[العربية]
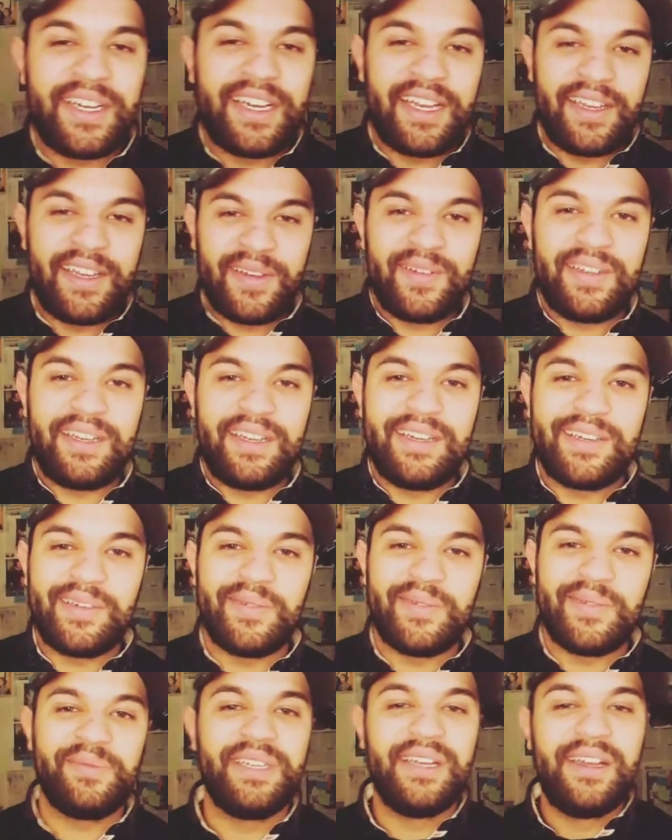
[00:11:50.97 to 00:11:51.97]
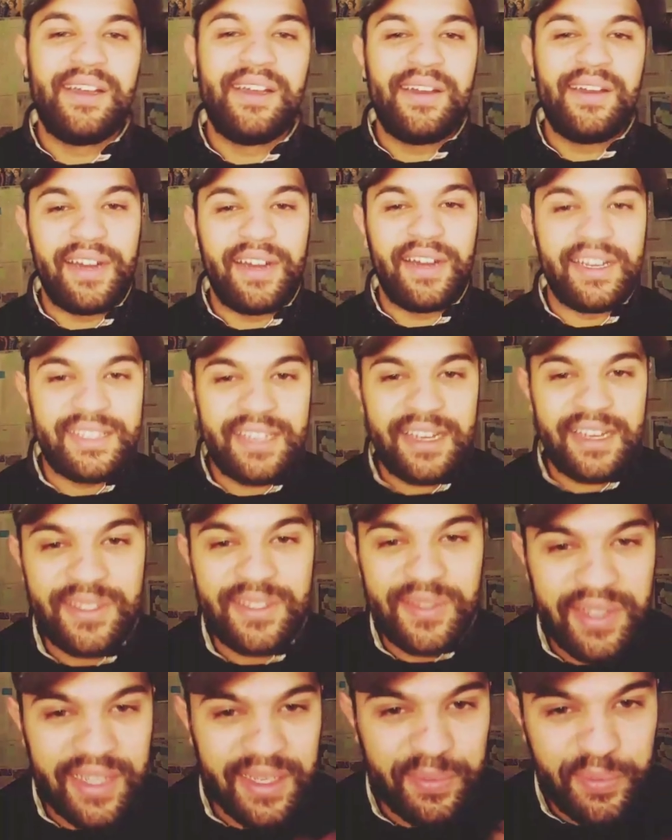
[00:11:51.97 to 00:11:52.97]
خير لكم وعسى
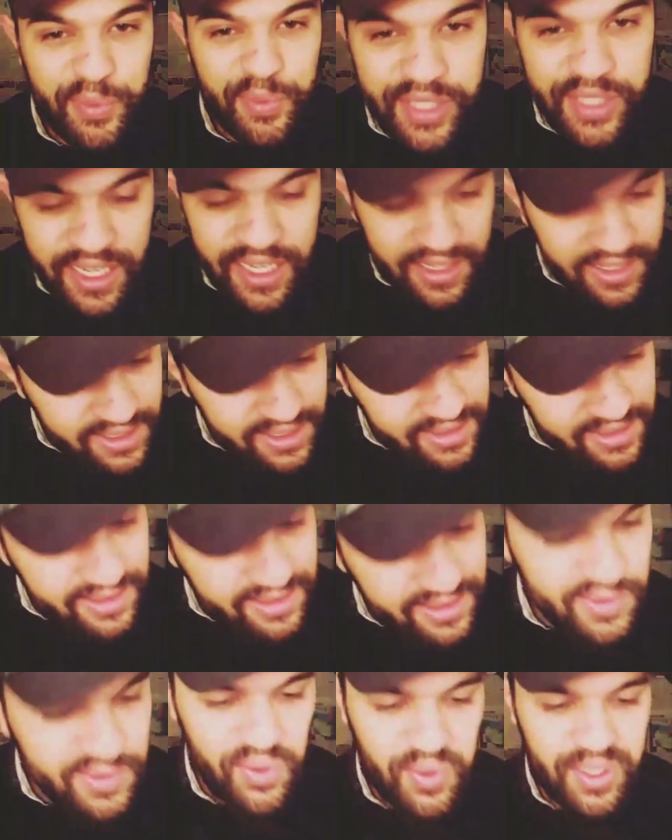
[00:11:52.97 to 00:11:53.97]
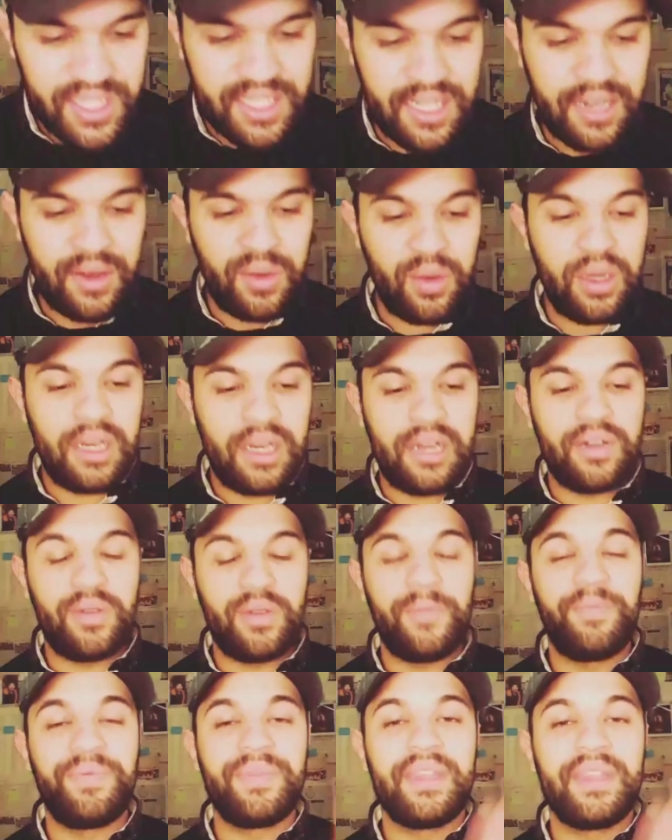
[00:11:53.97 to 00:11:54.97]
ان تحبوا شيئا وهو شر لكم